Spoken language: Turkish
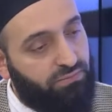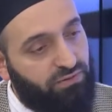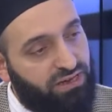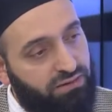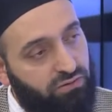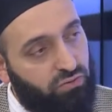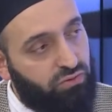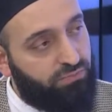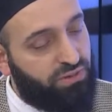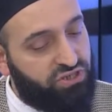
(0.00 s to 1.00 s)
ve
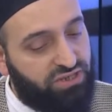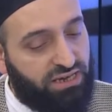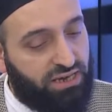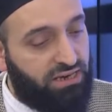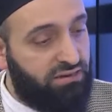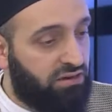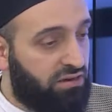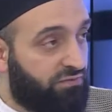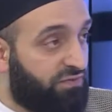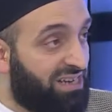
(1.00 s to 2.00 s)
onun peşinden gelen
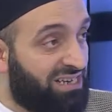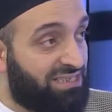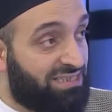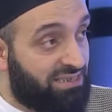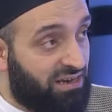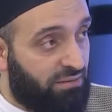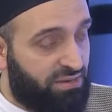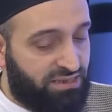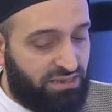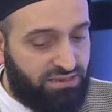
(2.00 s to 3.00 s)
fiili zina
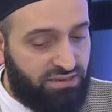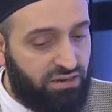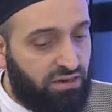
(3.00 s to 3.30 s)
meselesi.